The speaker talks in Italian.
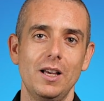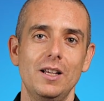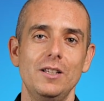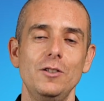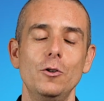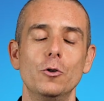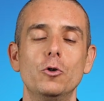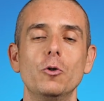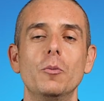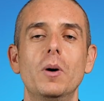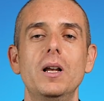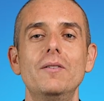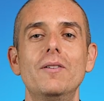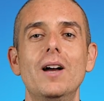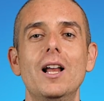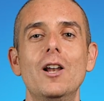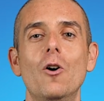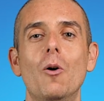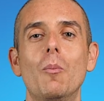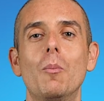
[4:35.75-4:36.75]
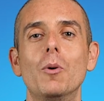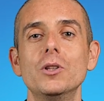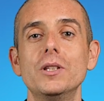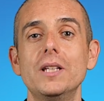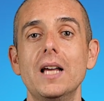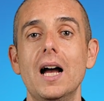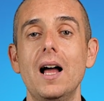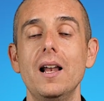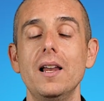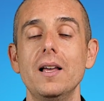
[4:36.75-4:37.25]
YouTube a livello
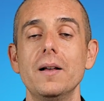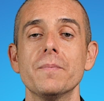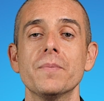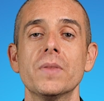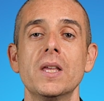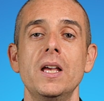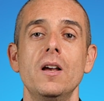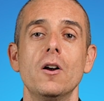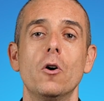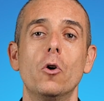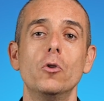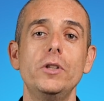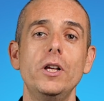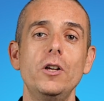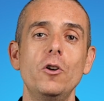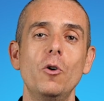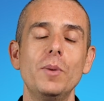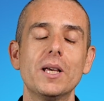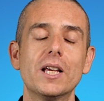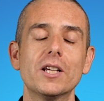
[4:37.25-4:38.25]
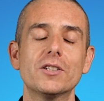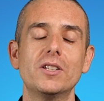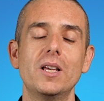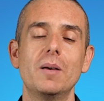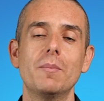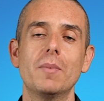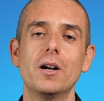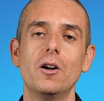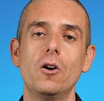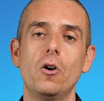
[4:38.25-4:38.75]
mondiale, con dei nomi che
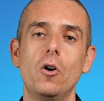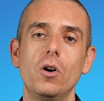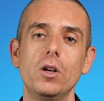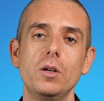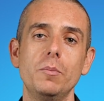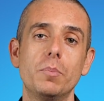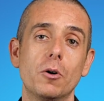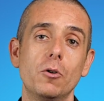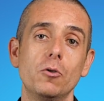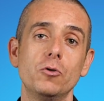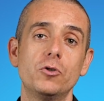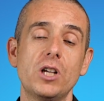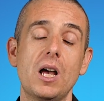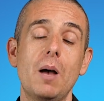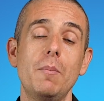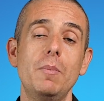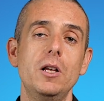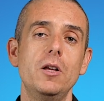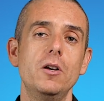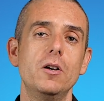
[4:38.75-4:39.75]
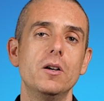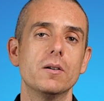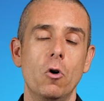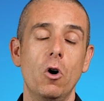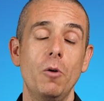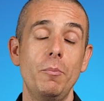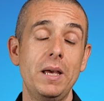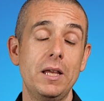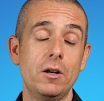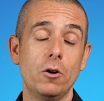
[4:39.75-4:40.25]
sembrano impronunciabili,
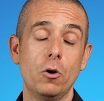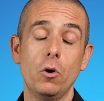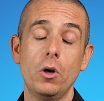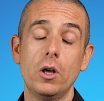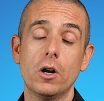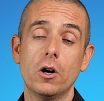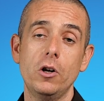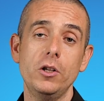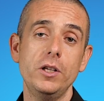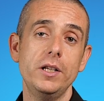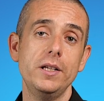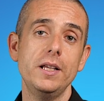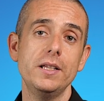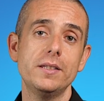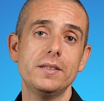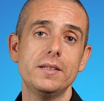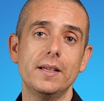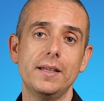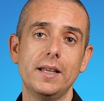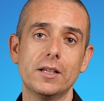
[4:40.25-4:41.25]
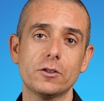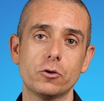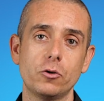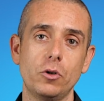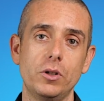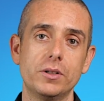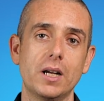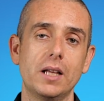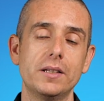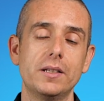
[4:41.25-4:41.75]
o almeno lo erano agli inizi, adesso
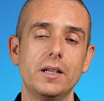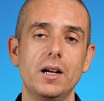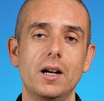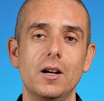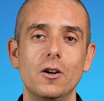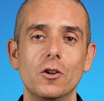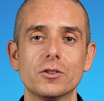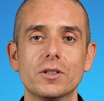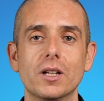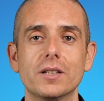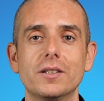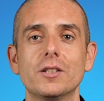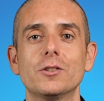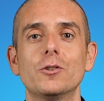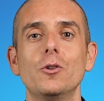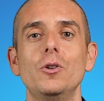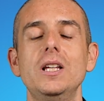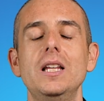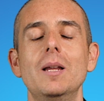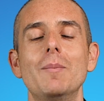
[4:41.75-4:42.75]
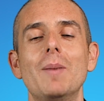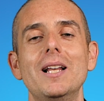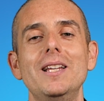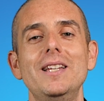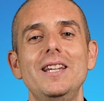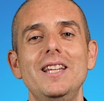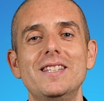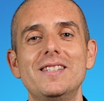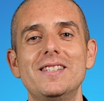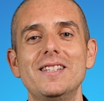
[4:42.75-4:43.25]
sono entrati nella nostra testolina, ma agli
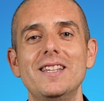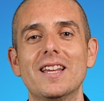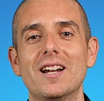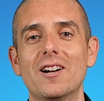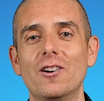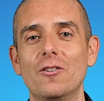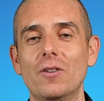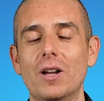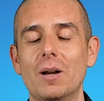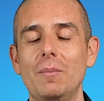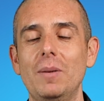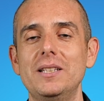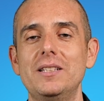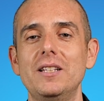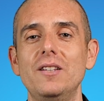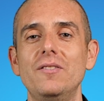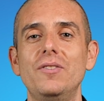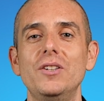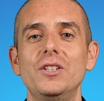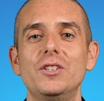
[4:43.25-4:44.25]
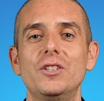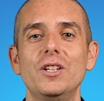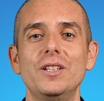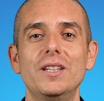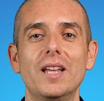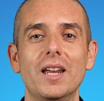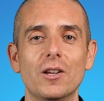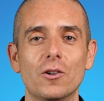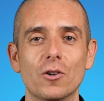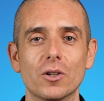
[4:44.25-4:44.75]
inizi erano veramente difficili
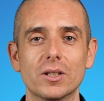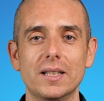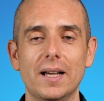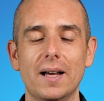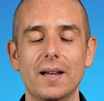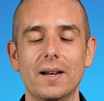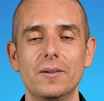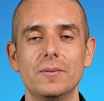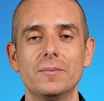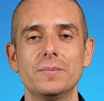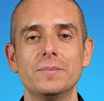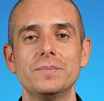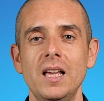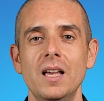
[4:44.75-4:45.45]
da ricordare.